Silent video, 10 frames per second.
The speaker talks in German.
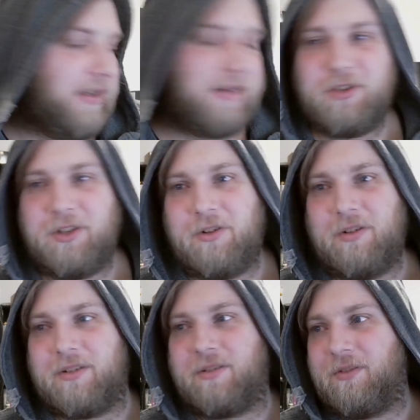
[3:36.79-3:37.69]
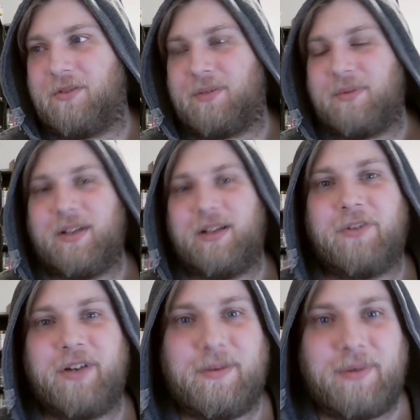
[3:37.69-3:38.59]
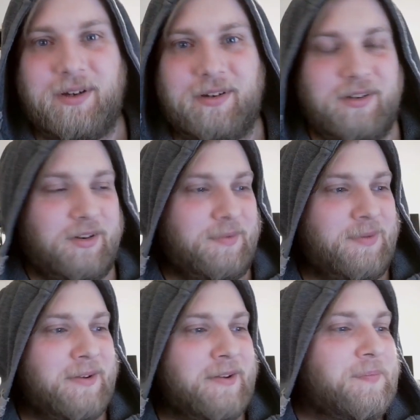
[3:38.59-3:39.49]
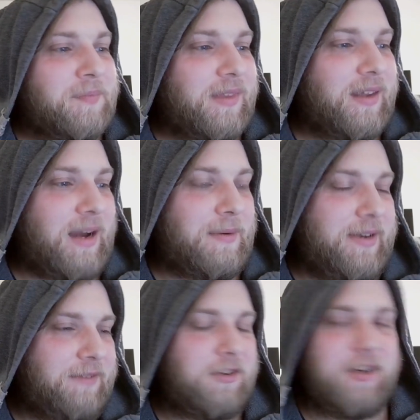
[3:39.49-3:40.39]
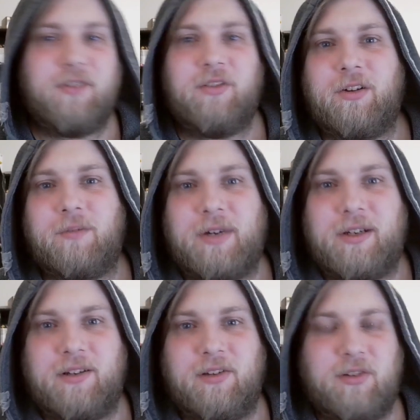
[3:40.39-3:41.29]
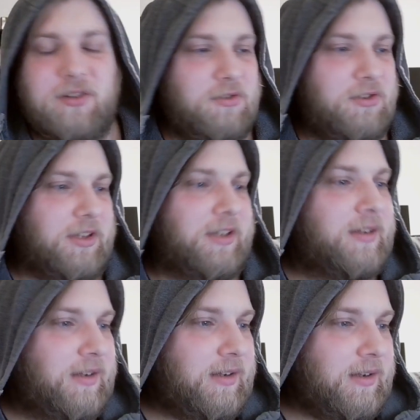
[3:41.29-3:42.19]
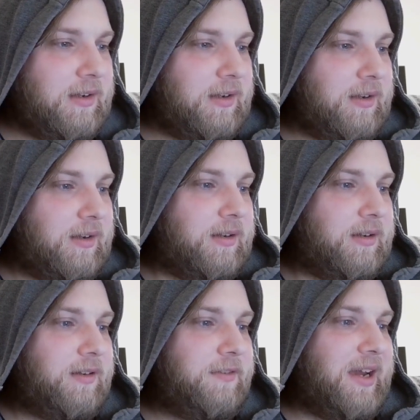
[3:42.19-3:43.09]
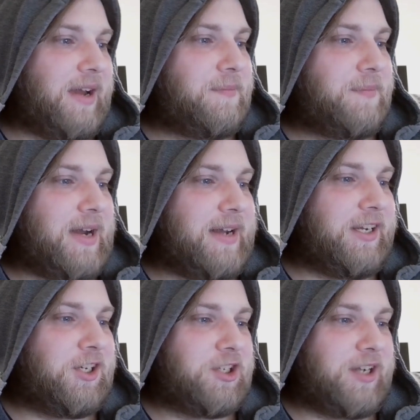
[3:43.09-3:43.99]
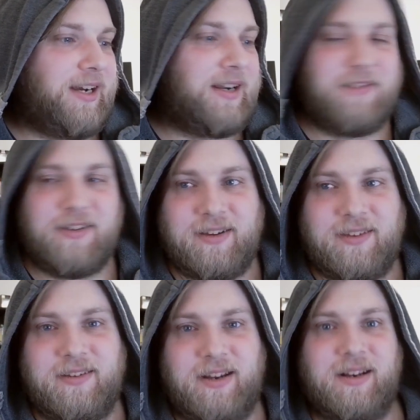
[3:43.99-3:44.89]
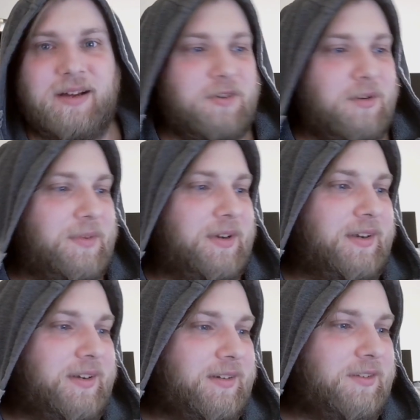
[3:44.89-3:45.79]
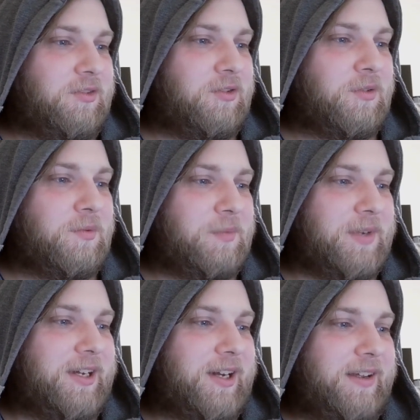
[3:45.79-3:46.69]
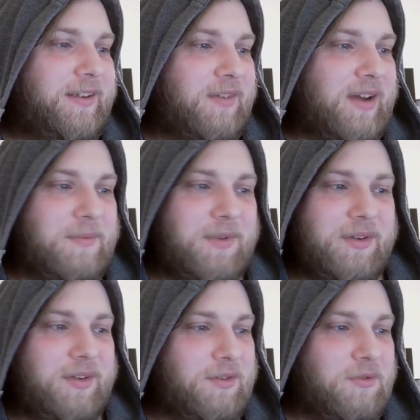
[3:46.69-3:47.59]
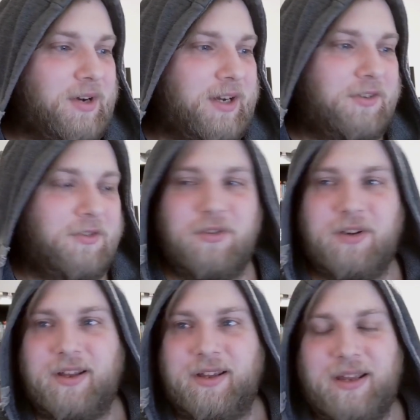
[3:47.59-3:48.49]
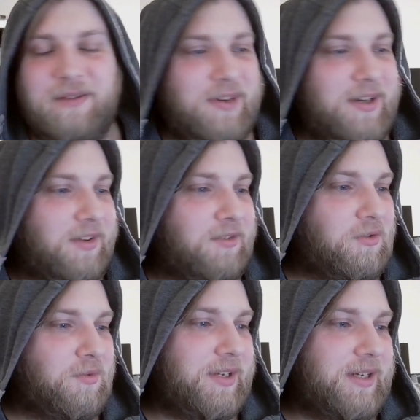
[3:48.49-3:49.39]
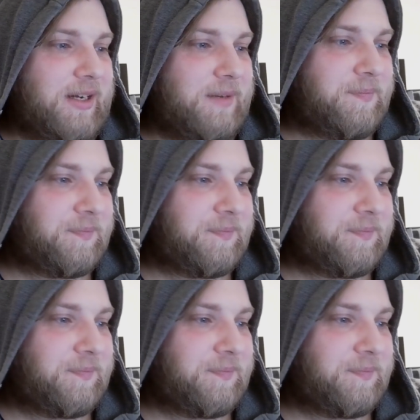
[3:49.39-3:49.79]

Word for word: Ich habe nur die Hülle. Irgendwie ist mir die DVD abhanden gekommen. Aber den würde ich sogar noch machen, der ist ganz lustig. Äh, wir haben Martin Schneider, was ein Stand-up-Komiker ist. Wir haben Johann König, ebenfalls Komiker.